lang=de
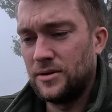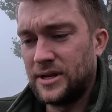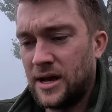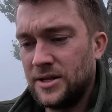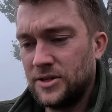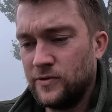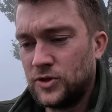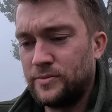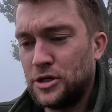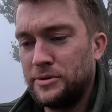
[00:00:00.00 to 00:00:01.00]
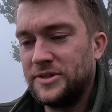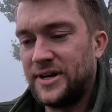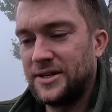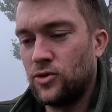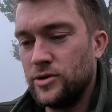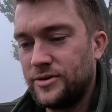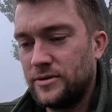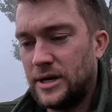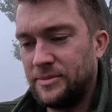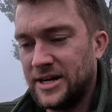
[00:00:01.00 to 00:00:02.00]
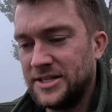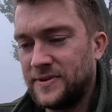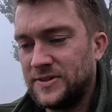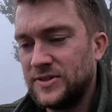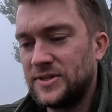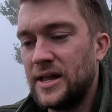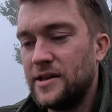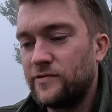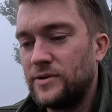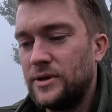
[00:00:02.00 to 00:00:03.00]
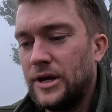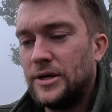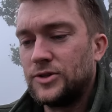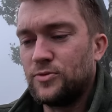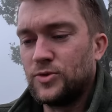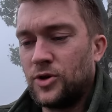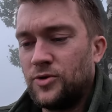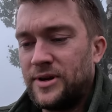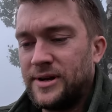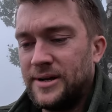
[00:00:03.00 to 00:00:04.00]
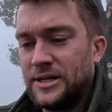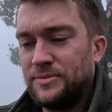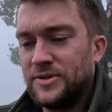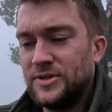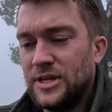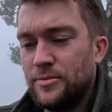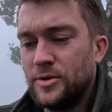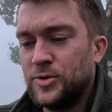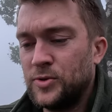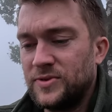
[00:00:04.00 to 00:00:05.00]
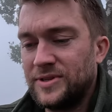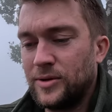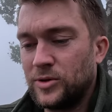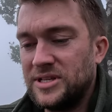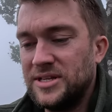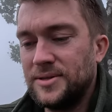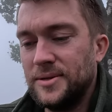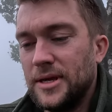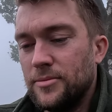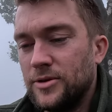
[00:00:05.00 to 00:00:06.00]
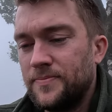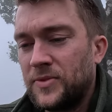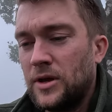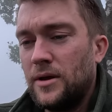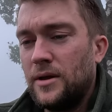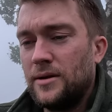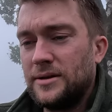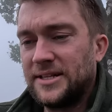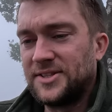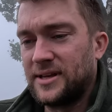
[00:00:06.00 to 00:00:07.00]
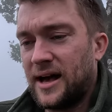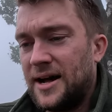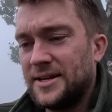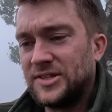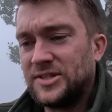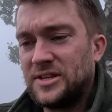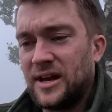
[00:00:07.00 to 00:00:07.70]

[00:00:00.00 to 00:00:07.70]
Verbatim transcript: da wird zum Beispiel gesagt, heute am 23.11. zum Sonnenuntergang gibt es Nebel bzw. auch dichten Nebel. Jetzt gerade ist es